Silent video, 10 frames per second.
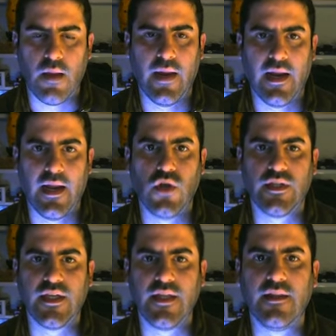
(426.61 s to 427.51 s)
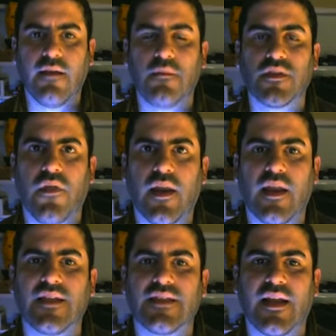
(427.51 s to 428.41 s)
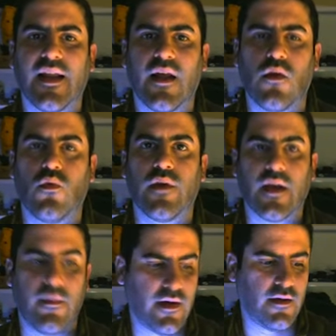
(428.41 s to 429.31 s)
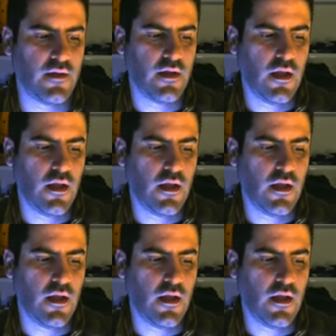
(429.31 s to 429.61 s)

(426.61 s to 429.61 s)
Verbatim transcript: Vale, lo siguiente que vamos a hacer es generar una cámara.